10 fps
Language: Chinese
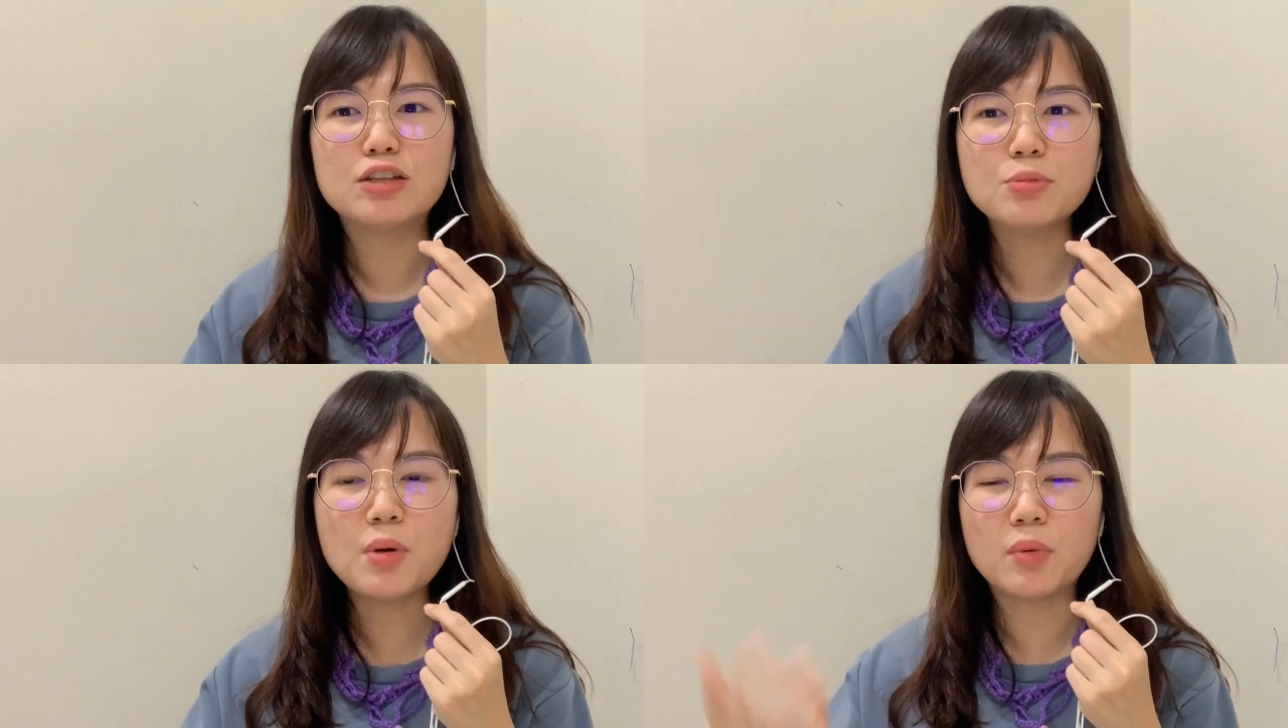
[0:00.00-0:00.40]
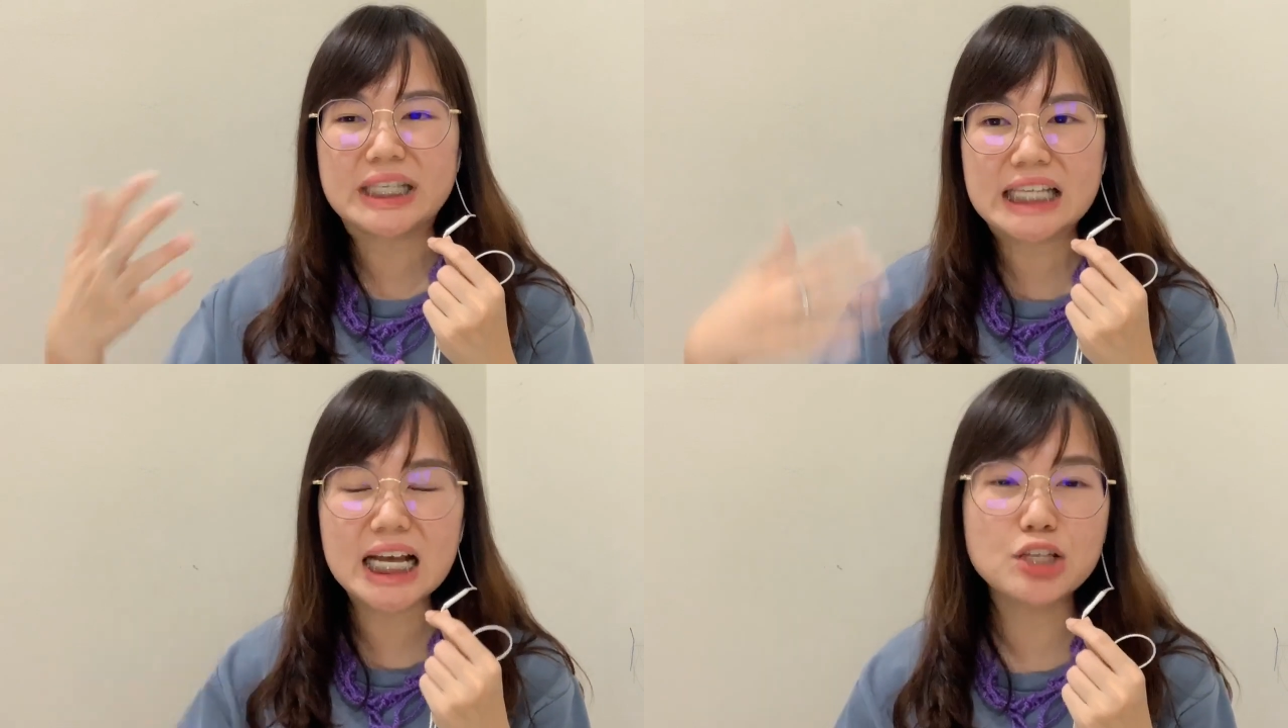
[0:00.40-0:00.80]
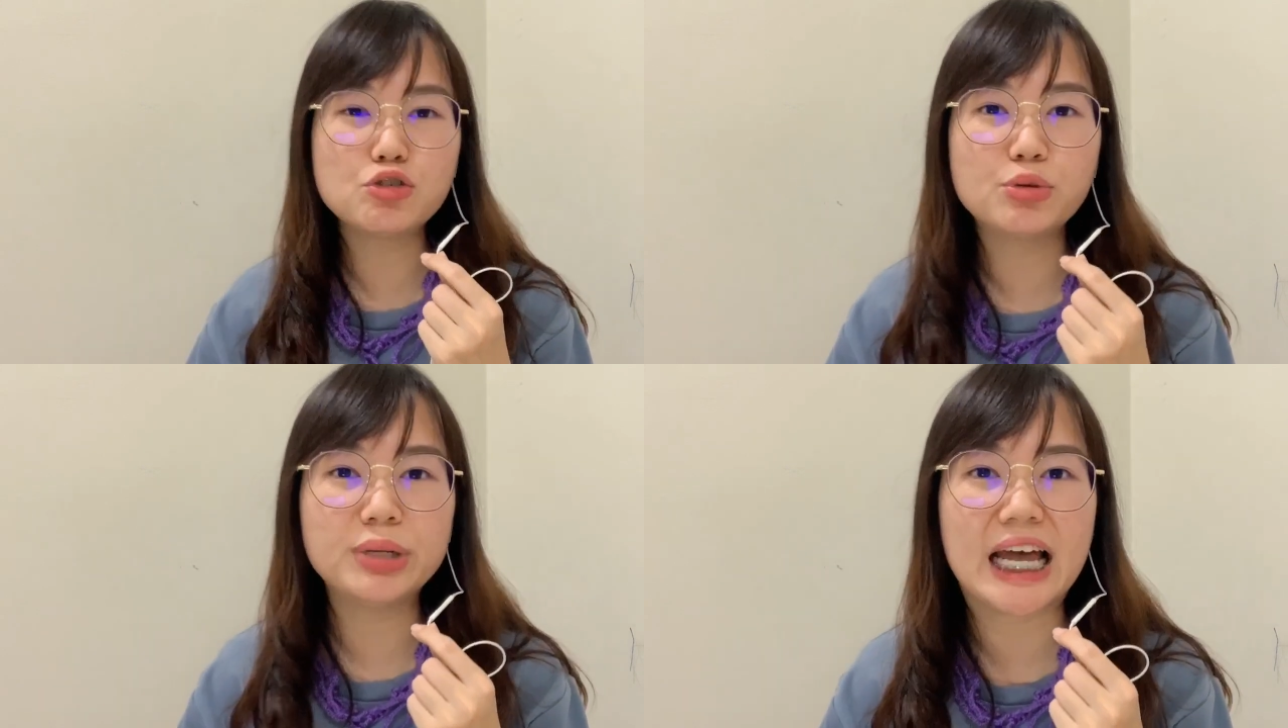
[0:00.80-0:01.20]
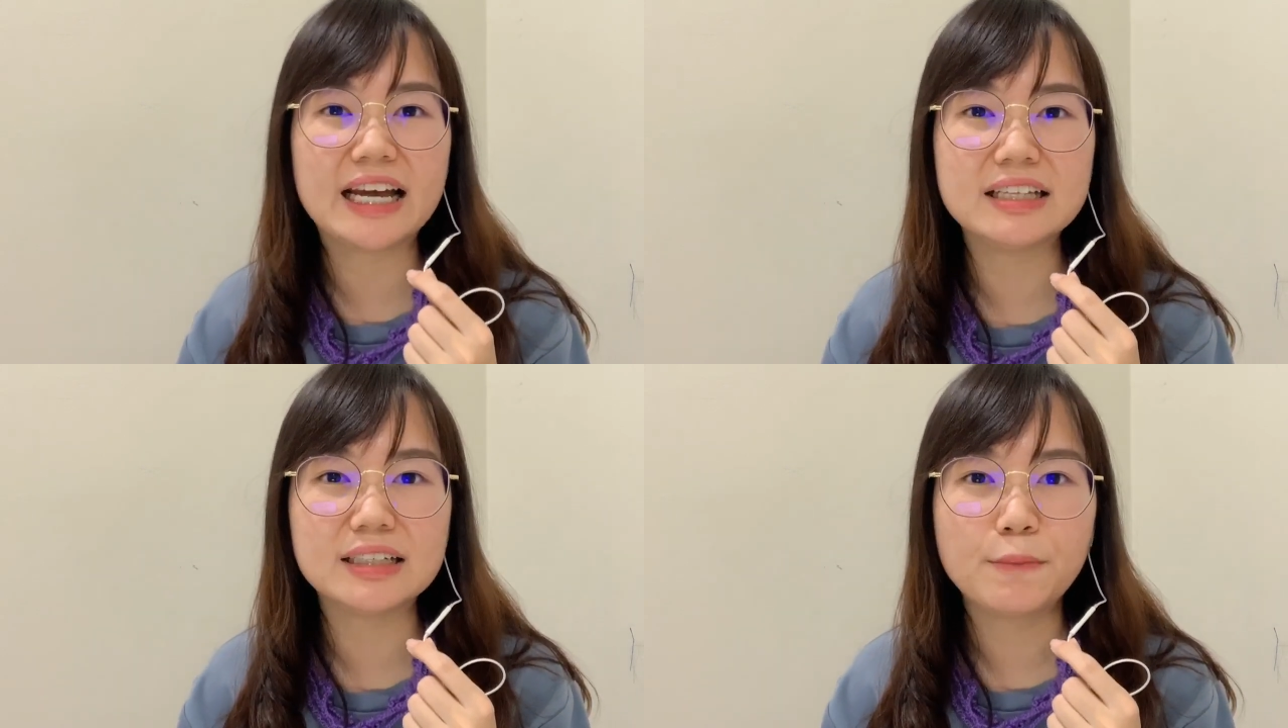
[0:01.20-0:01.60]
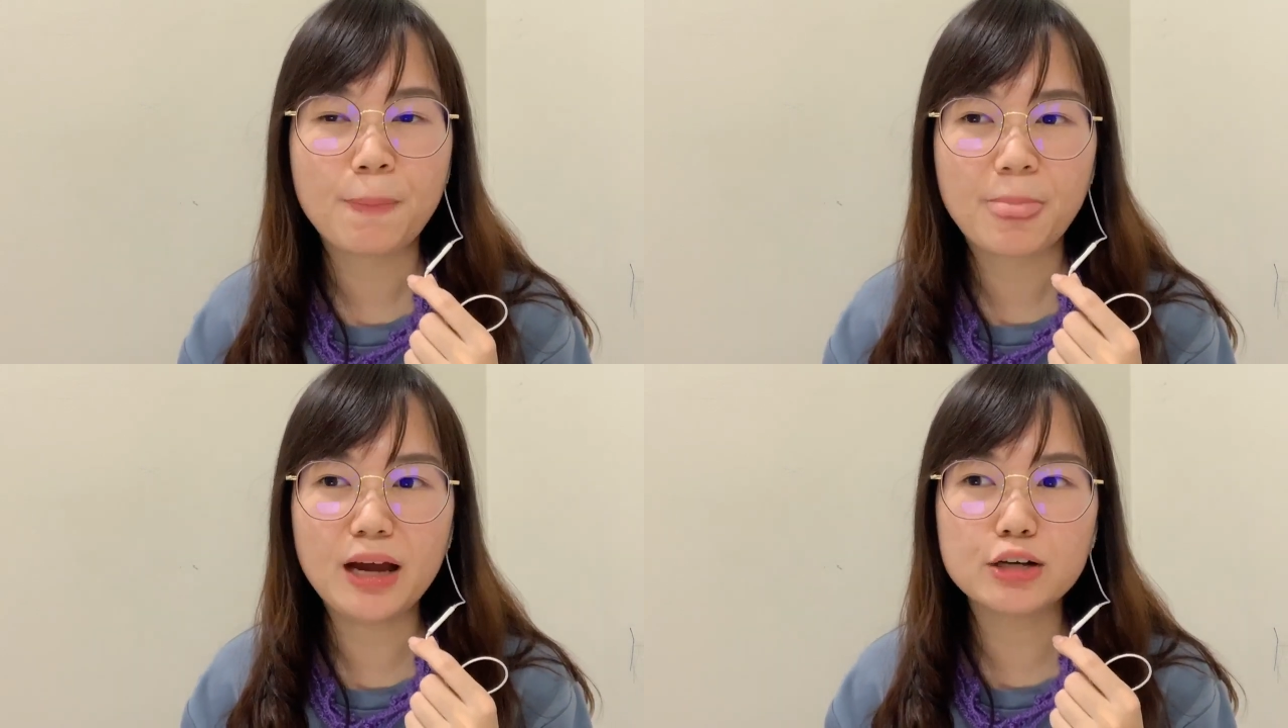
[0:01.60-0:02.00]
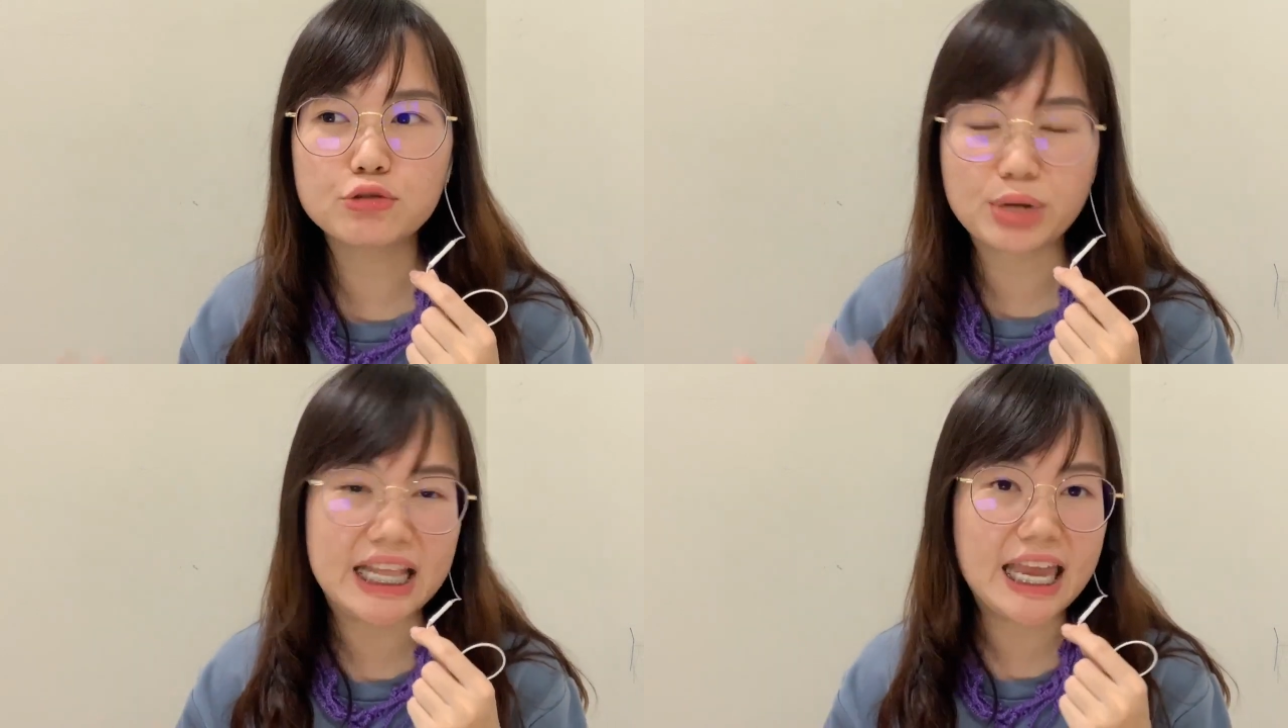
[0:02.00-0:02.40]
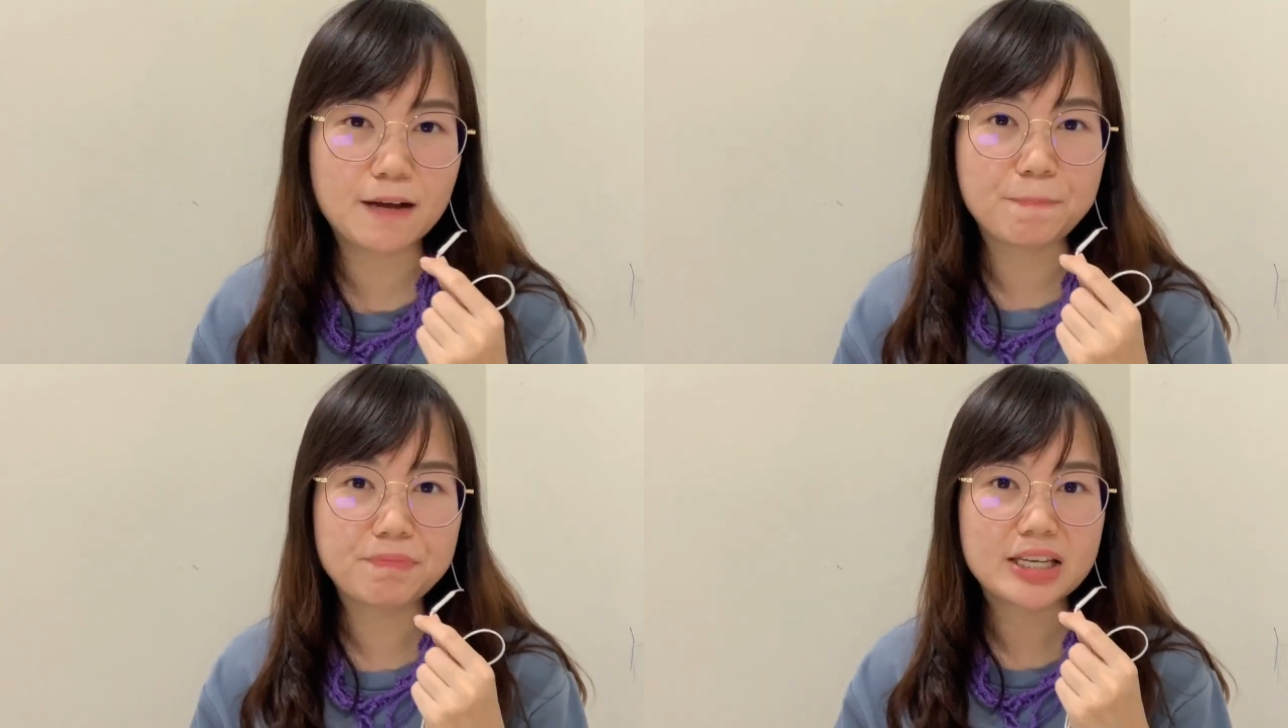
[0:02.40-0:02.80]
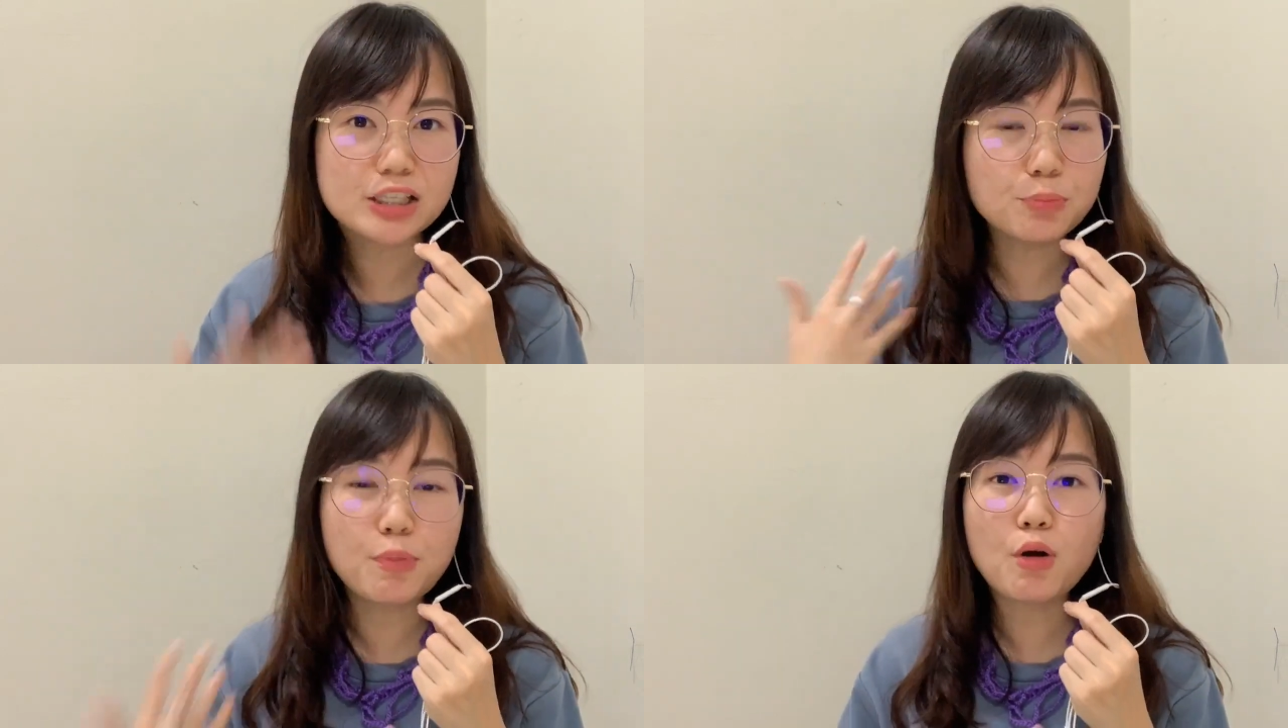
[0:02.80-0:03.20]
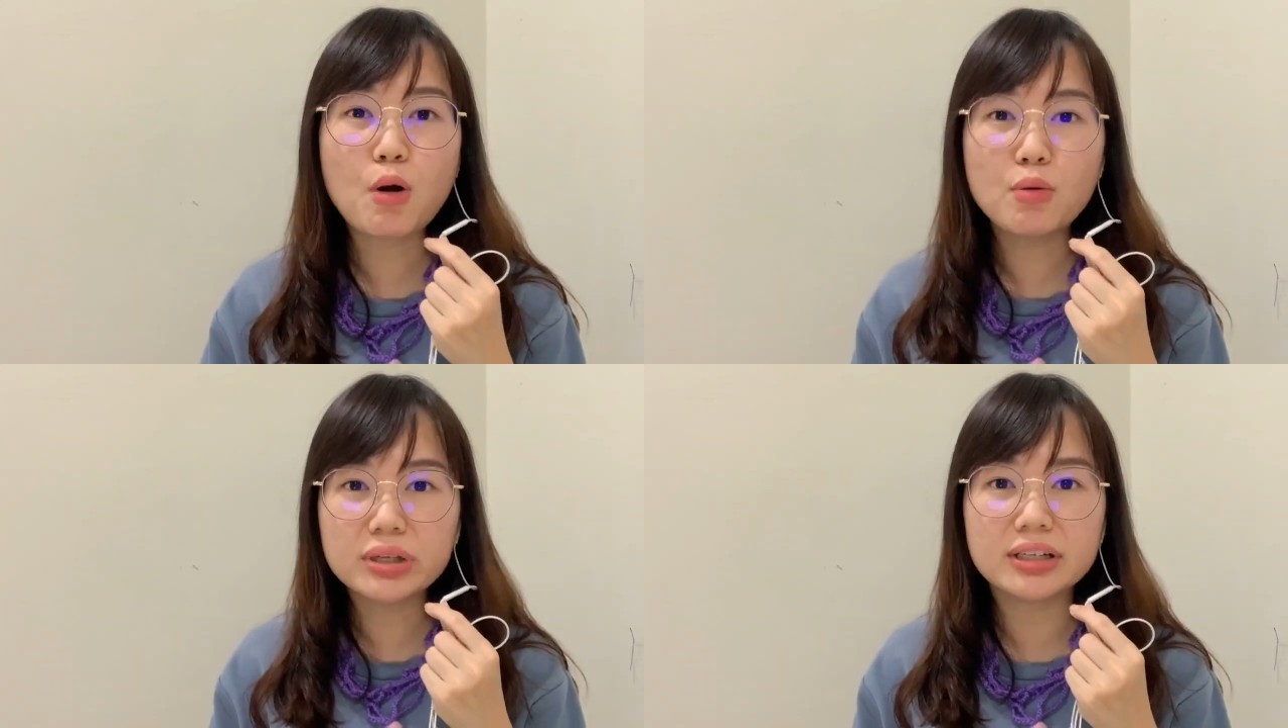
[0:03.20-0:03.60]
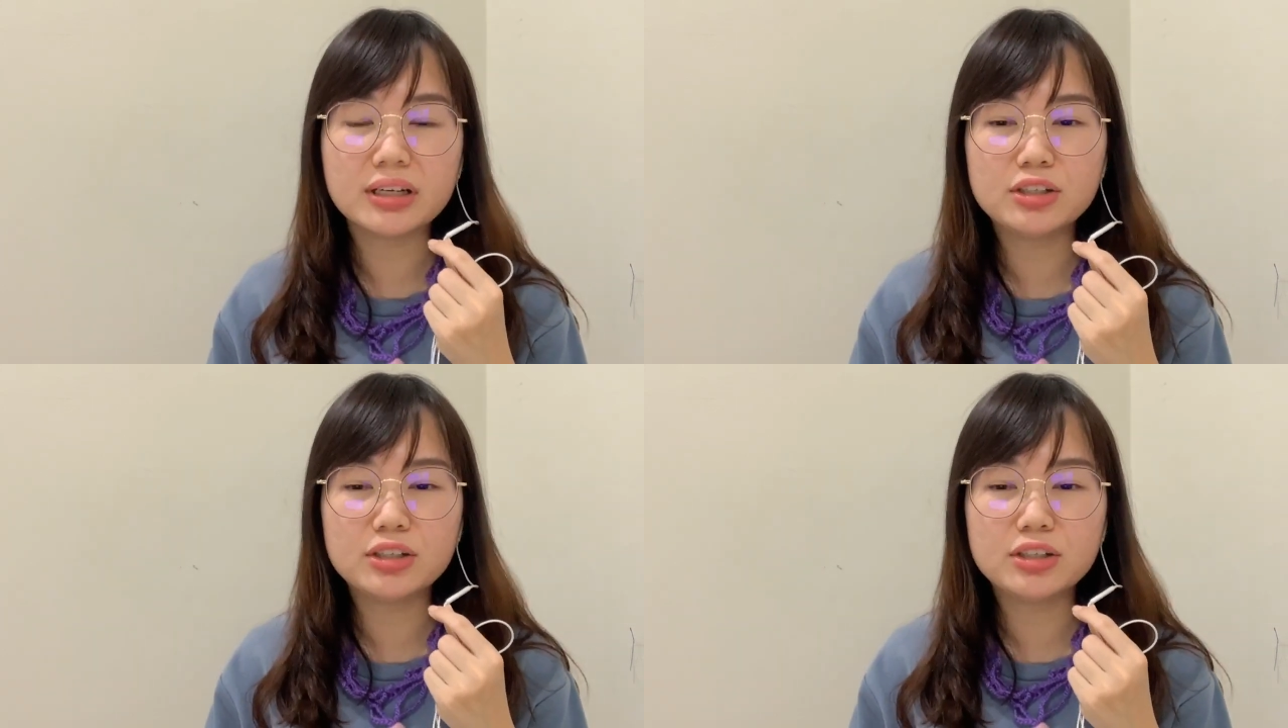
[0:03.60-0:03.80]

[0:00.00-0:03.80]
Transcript: 这么我称出来的那个水量是不够的呢？